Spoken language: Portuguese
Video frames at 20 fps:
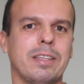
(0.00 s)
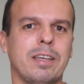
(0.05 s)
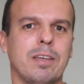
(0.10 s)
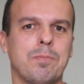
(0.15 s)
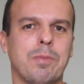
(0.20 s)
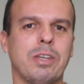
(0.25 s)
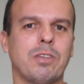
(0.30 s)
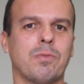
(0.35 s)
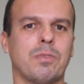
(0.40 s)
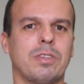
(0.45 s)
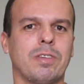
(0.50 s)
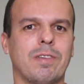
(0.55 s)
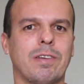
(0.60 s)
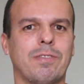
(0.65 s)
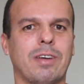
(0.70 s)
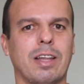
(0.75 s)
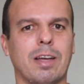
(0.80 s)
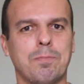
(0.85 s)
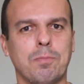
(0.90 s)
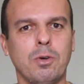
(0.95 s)
De repente você vai
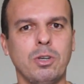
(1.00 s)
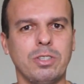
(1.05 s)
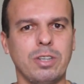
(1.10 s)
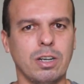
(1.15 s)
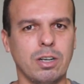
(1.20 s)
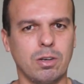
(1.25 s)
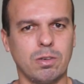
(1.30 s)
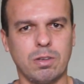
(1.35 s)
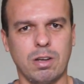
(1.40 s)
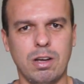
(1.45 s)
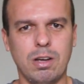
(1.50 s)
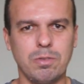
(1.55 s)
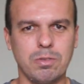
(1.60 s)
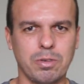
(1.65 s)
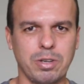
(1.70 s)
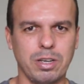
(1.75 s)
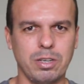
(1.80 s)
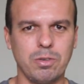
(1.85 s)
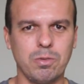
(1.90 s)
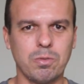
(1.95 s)
falar, pô, Tiagão, não,
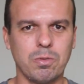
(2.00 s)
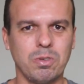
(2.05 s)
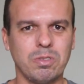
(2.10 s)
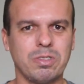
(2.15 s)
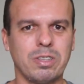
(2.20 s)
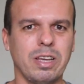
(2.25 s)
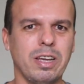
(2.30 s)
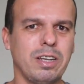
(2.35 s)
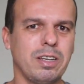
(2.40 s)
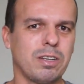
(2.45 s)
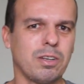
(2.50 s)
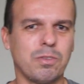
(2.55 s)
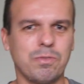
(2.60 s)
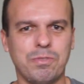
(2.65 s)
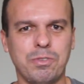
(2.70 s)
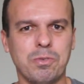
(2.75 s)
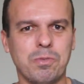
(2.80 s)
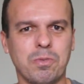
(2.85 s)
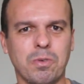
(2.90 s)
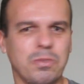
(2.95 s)
eu queria um container, eu
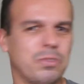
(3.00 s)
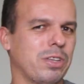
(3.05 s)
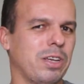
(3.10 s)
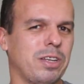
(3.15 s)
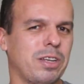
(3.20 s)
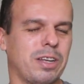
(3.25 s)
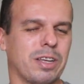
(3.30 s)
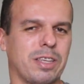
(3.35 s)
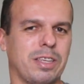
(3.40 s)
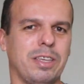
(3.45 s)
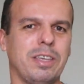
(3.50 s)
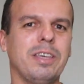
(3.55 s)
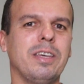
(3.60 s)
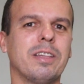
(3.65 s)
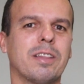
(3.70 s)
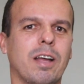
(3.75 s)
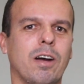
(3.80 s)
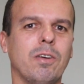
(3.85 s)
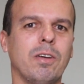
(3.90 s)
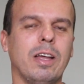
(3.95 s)
vi um container aqui
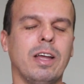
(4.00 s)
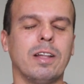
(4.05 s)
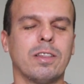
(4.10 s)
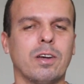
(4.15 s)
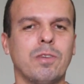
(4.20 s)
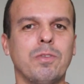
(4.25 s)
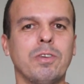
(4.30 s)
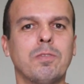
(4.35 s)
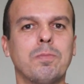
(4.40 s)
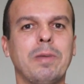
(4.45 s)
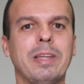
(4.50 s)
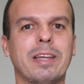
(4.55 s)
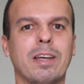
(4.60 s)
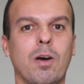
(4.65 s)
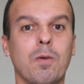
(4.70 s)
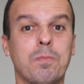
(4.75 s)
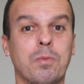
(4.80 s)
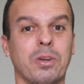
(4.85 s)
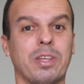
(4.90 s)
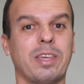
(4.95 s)
e tal. Então vou
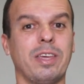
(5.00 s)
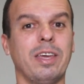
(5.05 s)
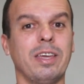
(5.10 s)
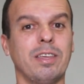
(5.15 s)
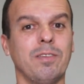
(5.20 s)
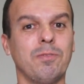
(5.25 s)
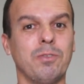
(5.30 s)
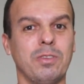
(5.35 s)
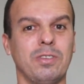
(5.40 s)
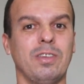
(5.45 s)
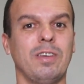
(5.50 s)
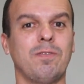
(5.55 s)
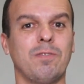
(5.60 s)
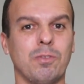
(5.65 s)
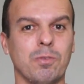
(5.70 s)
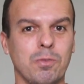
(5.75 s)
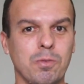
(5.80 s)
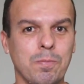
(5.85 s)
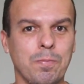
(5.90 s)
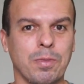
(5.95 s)
explicar o porquê que você
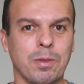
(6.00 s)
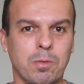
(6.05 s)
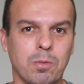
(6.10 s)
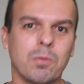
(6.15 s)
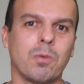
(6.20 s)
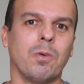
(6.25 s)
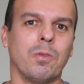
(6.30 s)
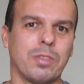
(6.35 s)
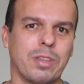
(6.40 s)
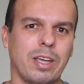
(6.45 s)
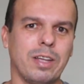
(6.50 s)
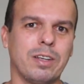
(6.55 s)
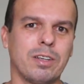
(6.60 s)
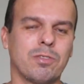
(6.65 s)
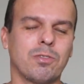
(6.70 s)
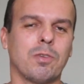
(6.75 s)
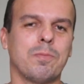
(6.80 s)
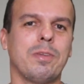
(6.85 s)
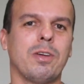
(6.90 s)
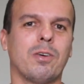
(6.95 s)
viu um container
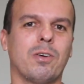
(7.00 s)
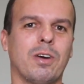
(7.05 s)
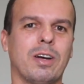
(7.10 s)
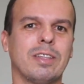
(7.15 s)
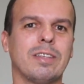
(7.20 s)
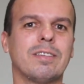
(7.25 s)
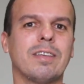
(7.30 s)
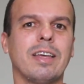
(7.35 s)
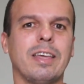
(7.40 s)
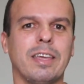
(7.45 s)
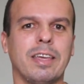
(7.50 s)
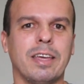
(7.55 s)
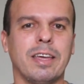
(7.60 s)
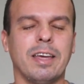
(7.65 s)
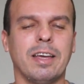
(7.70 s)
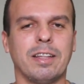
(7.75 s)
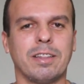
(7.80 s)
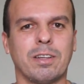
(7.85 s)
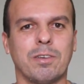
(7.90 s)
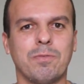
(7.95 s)
sobre rodas aí.
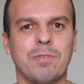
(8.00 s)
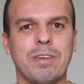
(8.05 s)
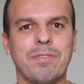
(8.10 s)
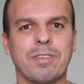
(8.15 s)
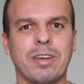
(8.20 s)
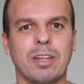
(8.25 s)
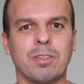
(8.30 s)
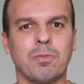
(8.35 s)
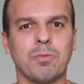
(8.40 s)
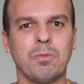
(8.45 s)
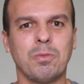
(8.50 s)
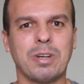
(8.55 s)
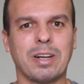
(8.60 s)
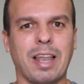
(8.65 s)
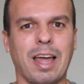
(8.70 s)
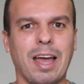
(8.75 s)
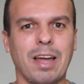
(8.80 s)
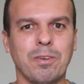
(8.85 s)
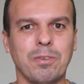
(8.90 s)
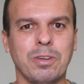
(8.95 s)
Então vai ficar tudo
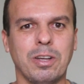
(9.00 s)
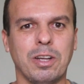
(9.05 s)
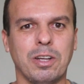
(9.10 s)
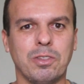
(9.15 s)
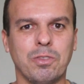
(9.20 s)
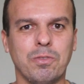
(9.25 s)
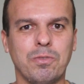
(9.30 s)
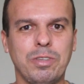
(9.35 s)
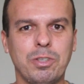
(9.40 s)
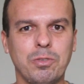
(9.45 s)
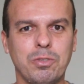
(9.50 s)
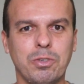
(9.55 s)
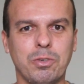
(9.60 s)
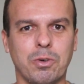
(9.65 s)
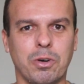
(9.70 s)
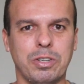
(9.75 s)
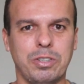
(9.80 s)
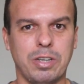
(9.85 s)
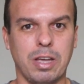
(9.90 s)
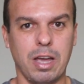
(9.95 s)
claro no vídeo de
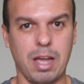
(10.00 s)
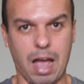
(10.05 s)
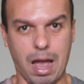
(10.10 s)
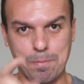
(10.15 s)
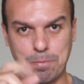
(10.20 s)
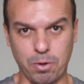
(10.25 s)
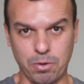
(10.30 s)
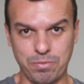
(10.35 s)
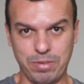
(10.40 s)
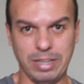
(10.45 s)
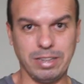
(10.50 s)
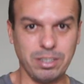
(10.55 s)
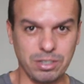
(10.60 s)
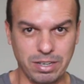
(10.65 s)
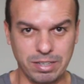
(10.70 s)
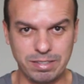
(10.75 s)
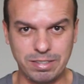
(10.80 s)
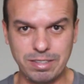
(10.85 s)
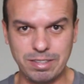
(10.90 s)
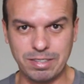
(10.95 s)
hoje. Aproveita,
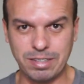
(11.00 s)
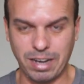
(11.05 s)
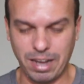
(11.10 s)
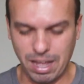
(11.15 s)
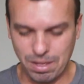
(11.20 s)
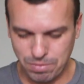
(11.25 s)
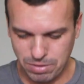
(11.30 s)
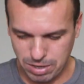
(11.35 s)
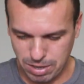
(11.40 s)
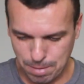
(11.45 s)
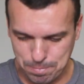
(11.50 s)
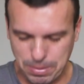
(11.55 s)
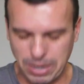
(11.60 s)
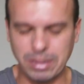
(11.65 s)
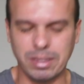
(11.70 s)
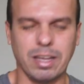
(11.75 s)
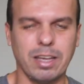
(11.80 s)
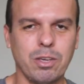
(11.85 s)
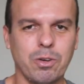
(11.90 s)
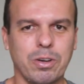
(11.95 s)
já se inscreve,
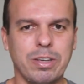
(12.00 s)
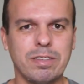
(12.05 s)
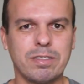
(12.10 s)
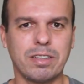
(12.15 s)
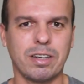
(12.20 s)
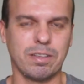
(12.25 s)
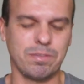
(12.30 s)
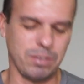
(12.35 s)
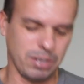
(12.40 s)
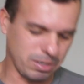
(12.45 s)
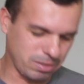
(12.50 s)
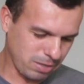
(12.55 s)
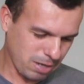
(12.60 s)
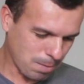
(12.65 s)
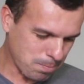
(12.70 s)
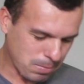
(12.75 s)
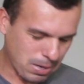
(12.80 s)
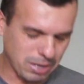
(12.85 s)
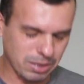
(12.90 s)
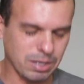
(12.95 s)
aperta aí, ó, inscrever-se e
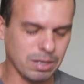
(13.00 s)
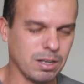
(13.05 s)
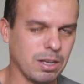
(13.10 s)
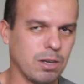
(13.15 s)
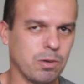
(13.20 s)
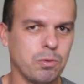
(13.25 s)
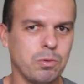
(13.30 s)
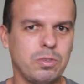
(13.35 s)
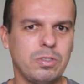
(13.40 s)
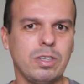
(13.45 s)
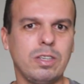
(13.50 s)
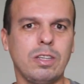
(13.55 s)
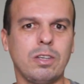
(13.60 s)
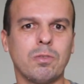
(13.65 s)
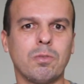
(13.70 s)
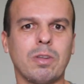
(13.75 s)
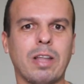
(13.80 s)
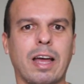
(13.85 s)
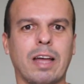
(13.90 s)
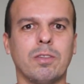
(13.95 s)
aperta o
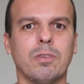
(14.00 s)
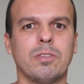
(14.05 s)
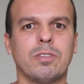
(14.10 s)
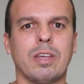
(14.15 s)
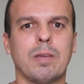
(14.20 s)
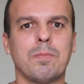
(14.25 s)
sininho do lado.